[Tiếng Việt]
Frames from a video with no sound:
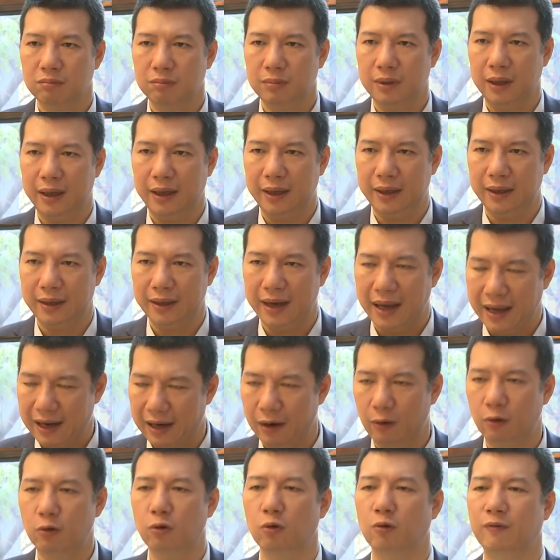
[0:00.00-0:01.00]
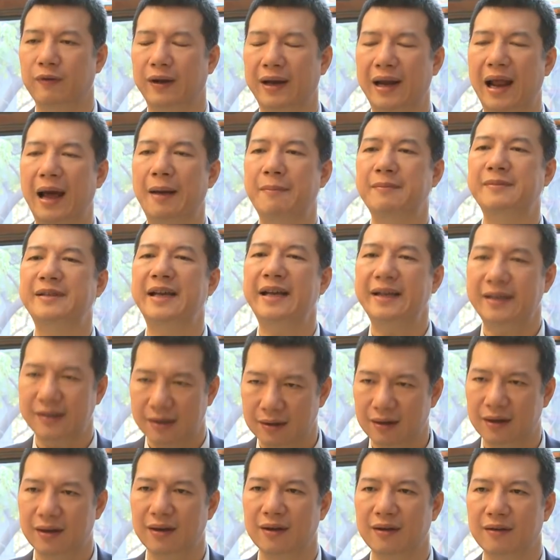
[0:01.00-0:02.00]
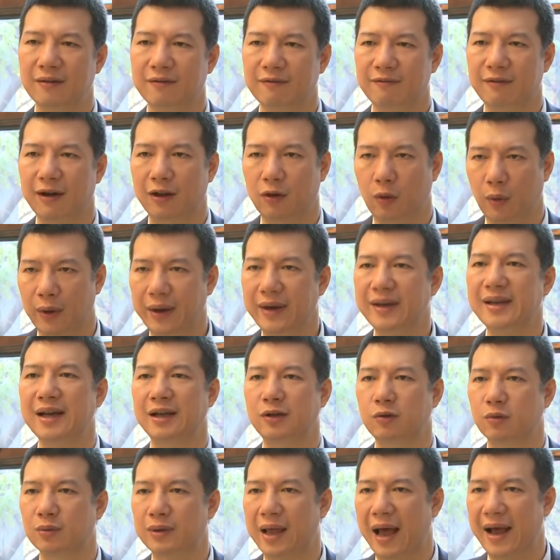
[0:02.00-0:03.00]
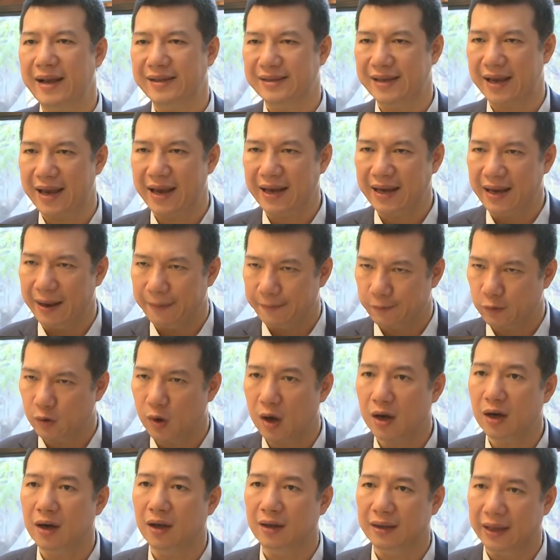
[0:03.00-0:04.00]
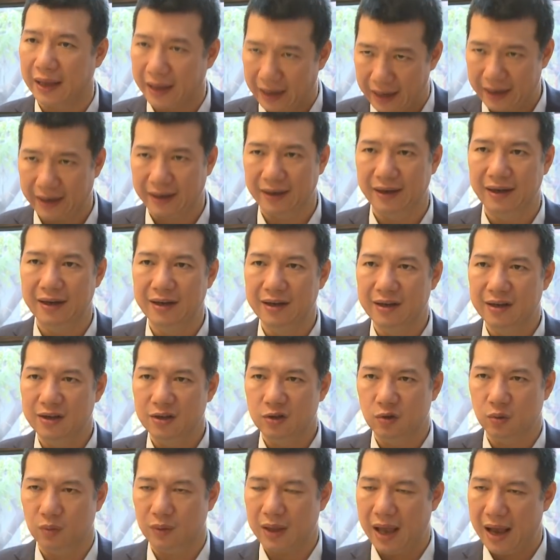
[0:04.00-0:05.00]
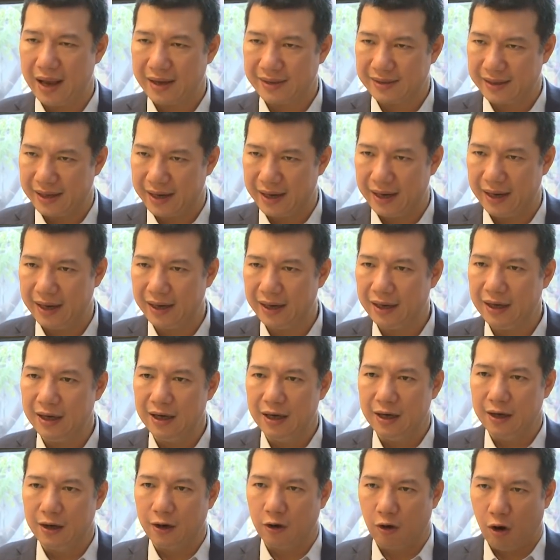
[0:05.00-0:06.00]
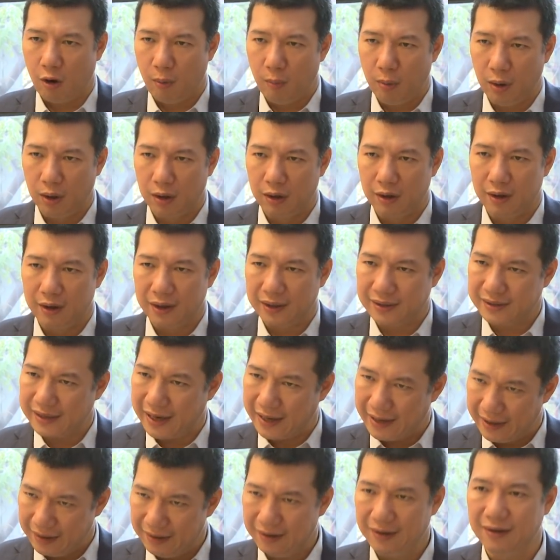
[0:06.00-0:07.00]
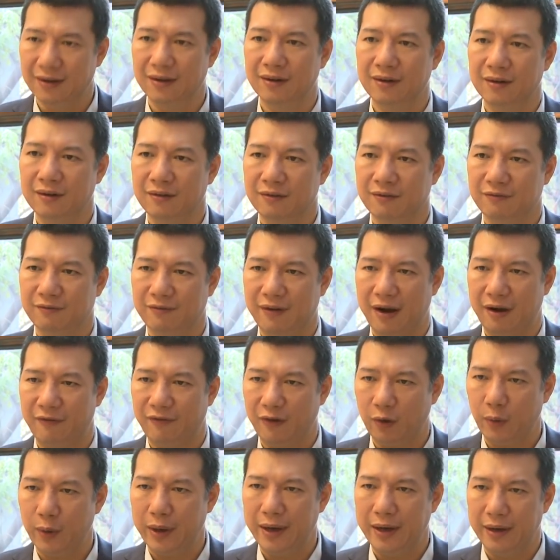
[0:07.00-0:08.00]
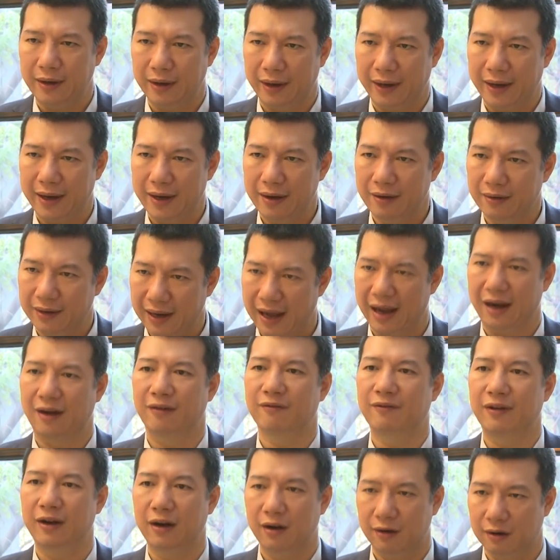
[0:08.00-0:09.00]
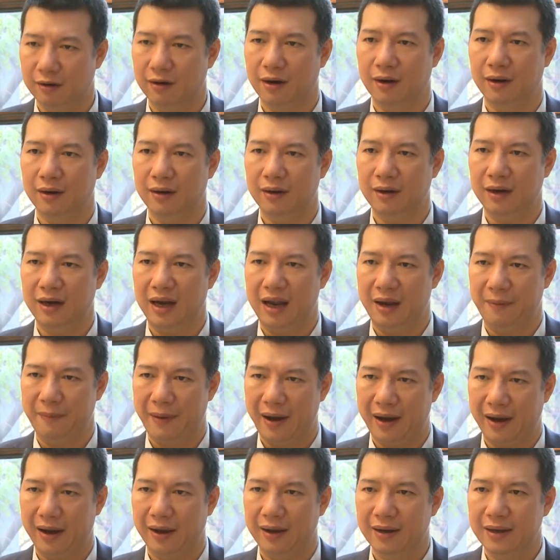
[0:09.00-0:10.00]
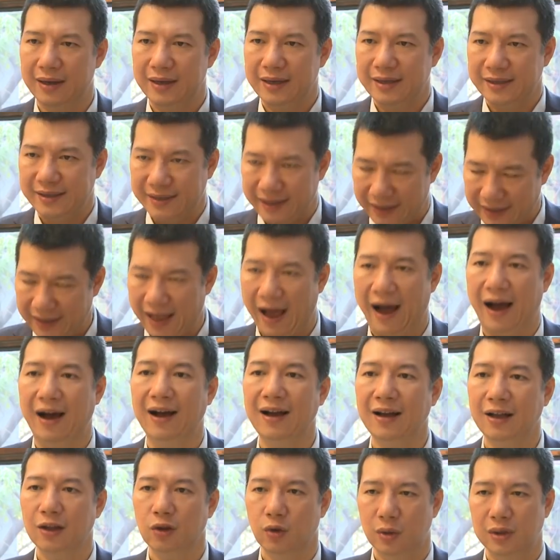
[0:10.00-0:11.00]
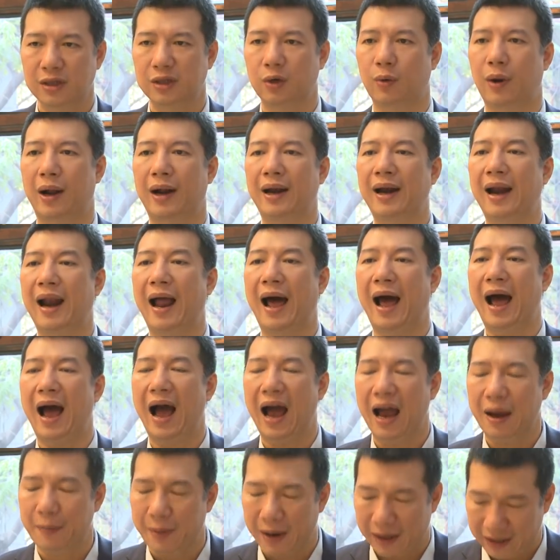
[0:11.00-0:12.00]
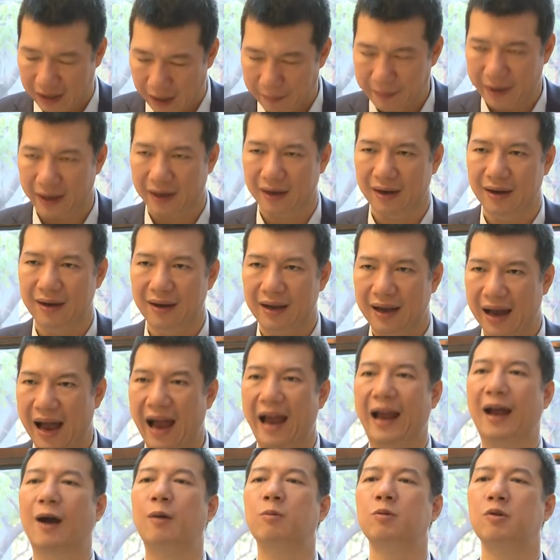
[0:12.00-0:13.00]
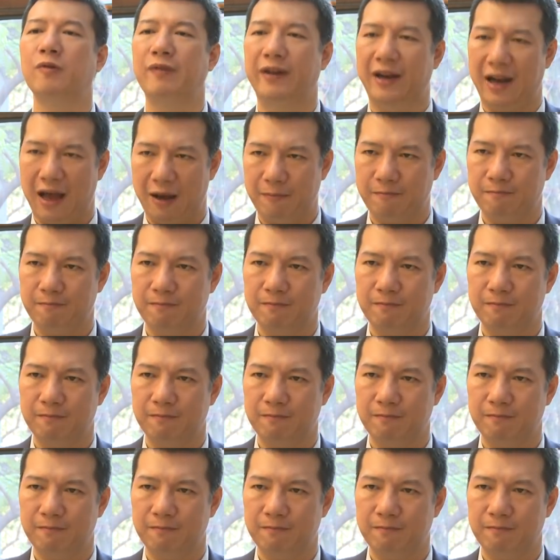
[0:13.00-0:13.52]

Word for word: Thì đây là đối thủ Việt Nam dễ chơi và tôi nghĩ rằng chúng ta sẽ kiểm soát được tình hình. Chúng ta sẽ có một lực lượng dày hơn và phát huy được cái hơn hẳn về lực lượng để mà chiến thắng. Tôi dự đoán là hai bàn cách biệt, hai không cho Việt Nam.